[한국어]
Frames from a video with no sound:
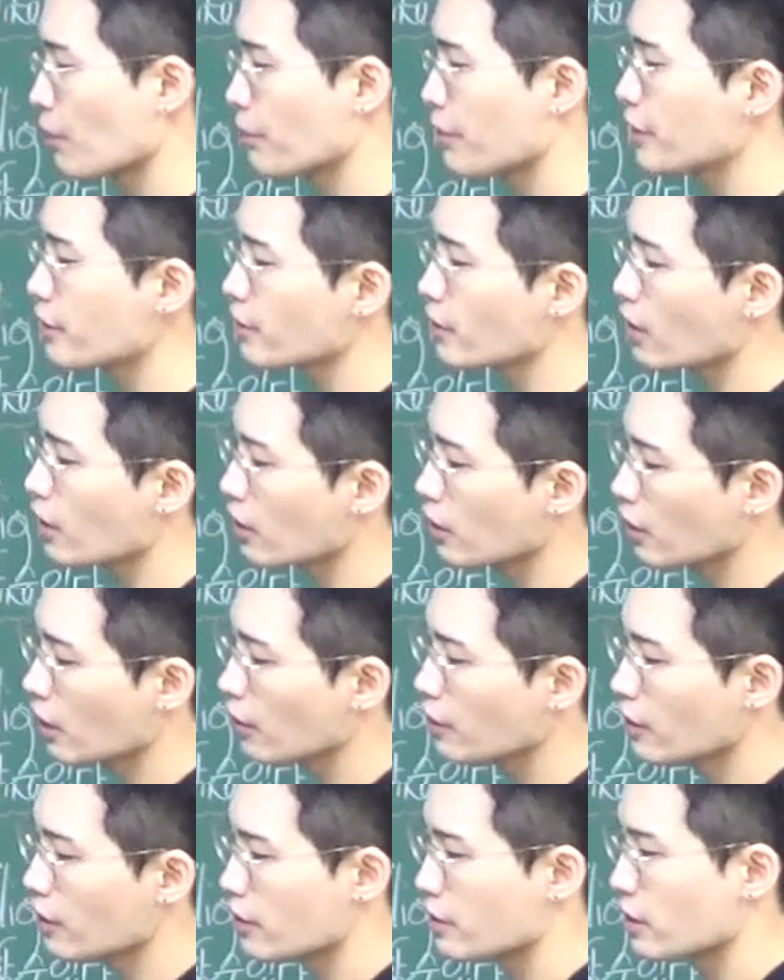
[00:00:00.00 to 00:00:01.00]
비슷하긴
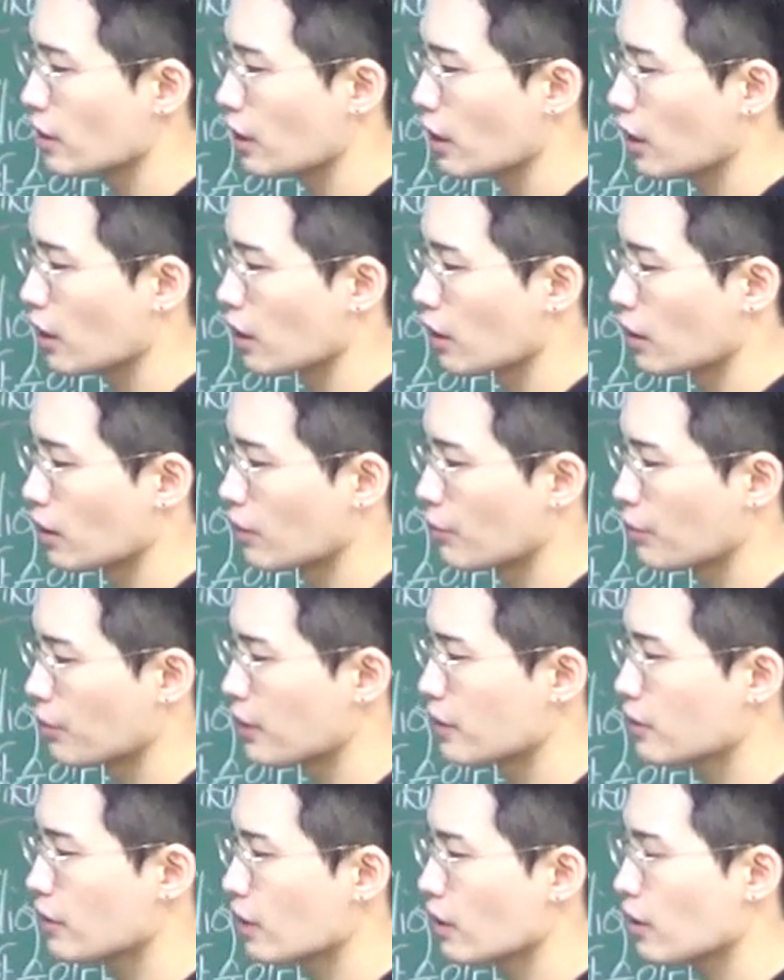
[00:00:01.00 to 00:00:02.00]
한데 있잖아
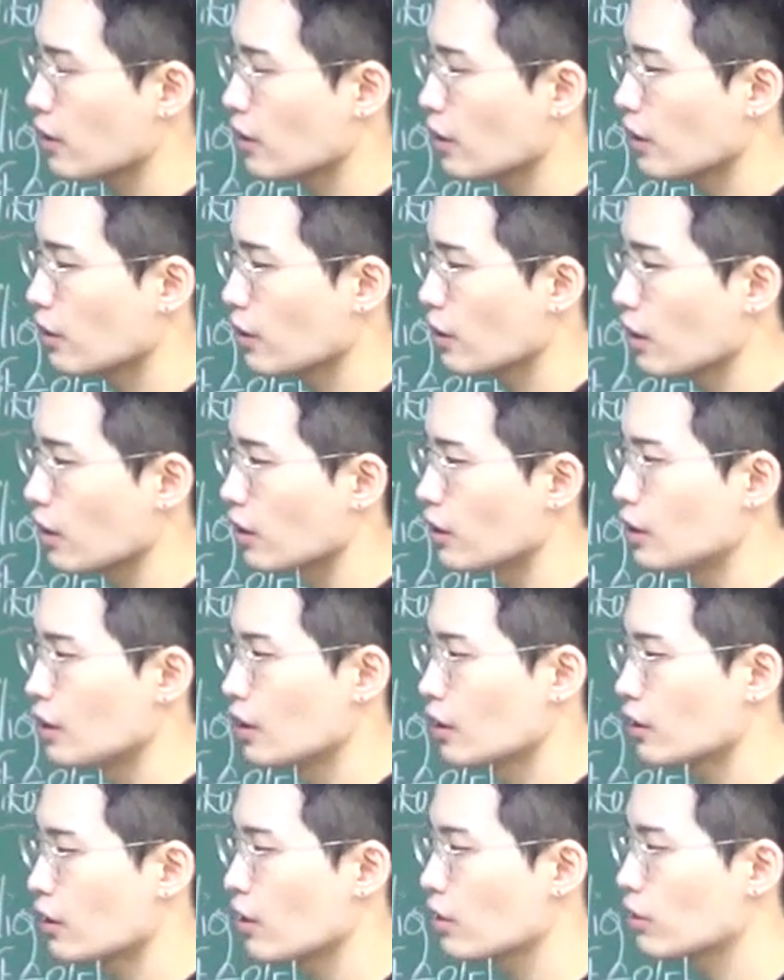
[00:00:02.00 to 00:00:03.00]
비슷하긴 한데
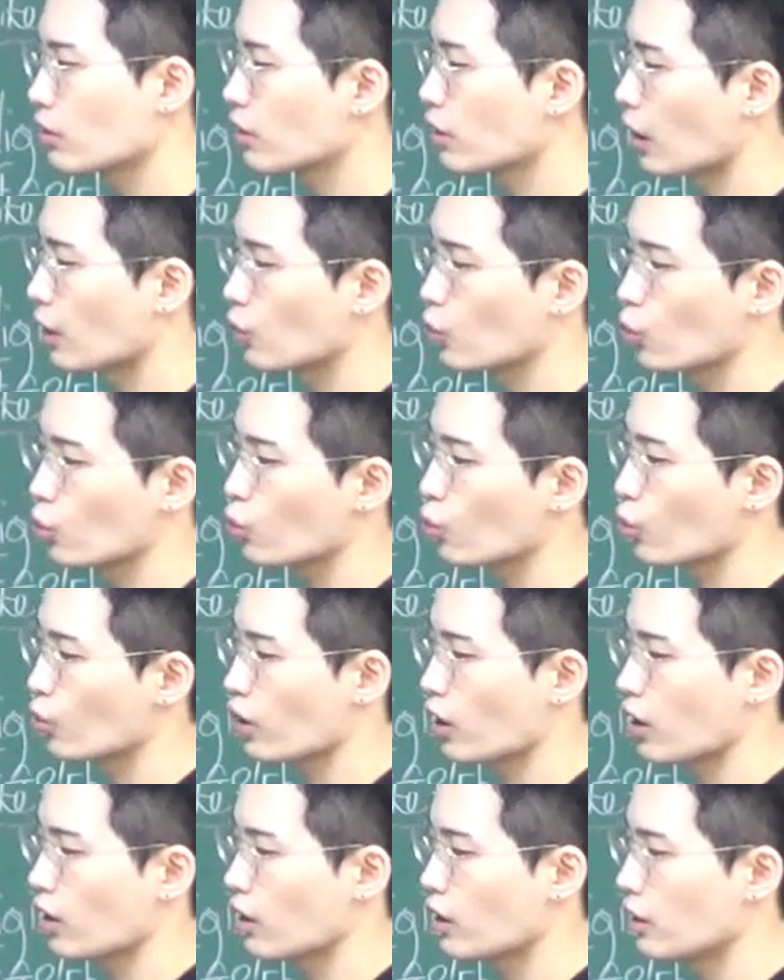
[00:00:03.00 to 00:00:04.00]
그 그렇게 안
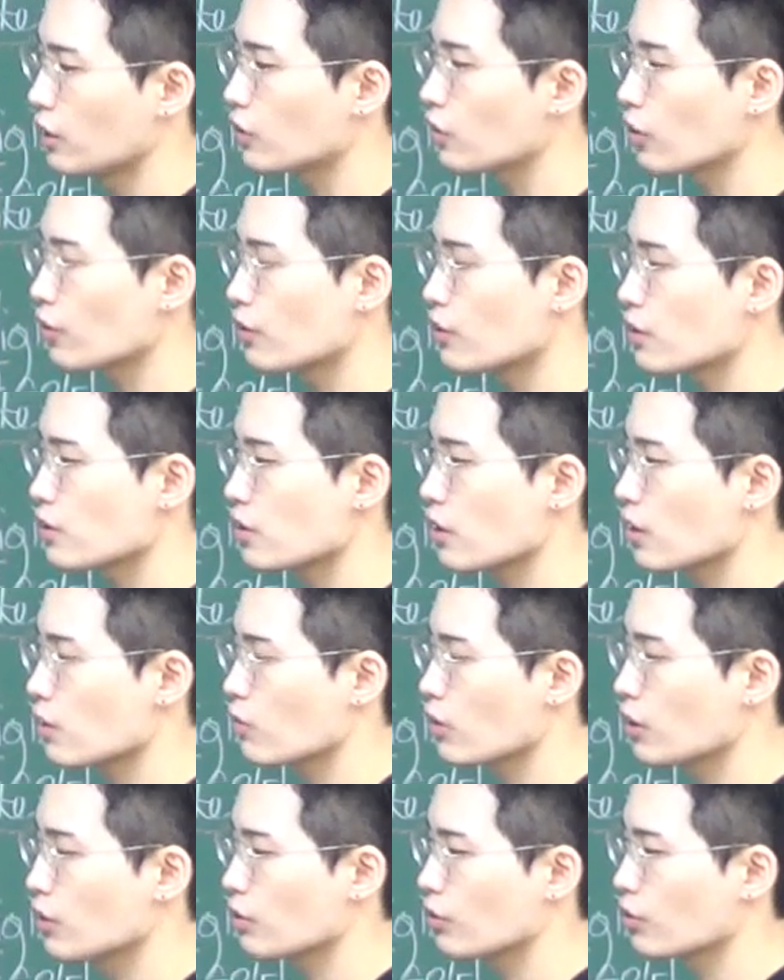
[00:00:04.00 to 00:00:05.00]
똑똑해
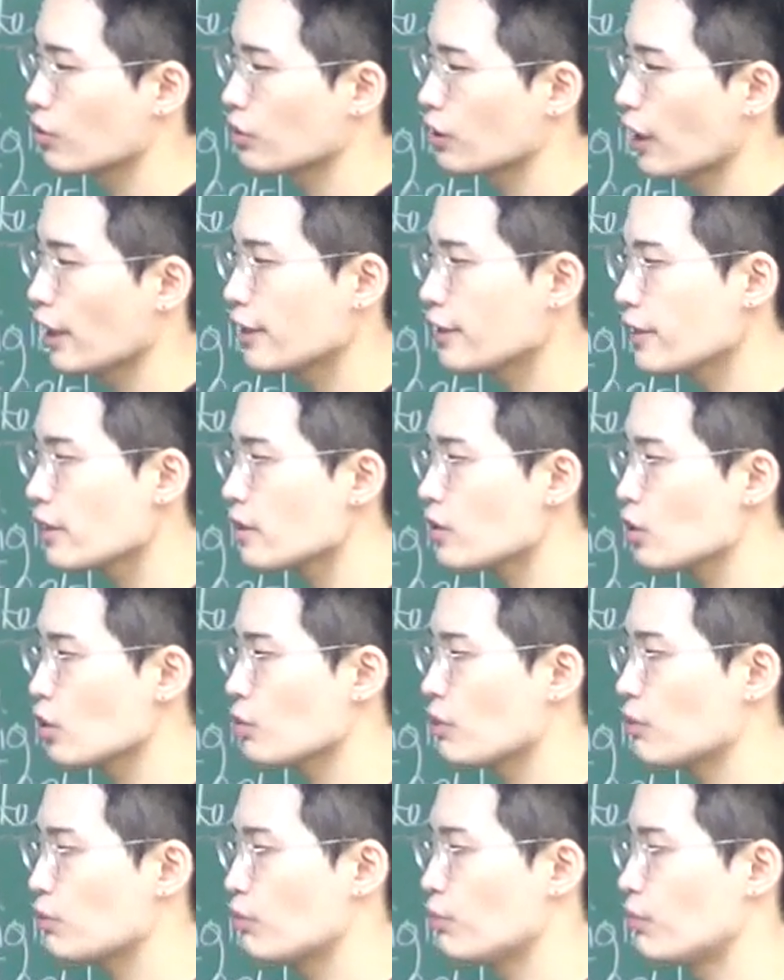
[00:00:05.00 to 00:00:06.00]
인터넷이라고 하는 거는
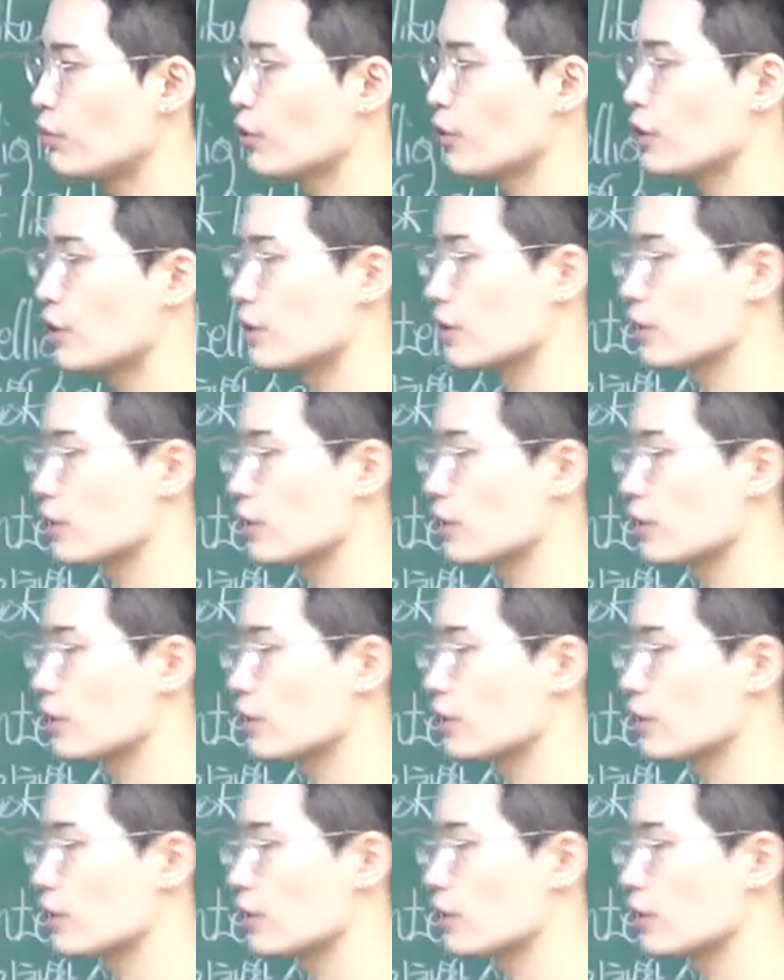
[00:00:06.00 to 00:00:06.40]
한계점이 분명히